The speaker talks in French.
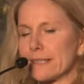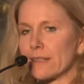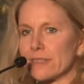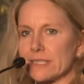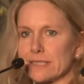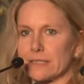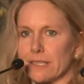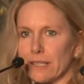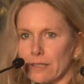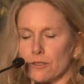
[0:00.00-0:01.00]

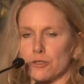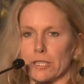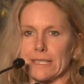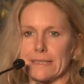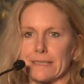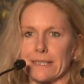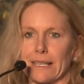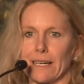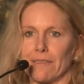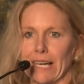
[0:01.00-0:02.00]
services euh,
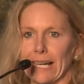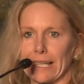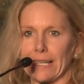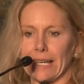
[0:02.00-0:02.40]
juridiques envers la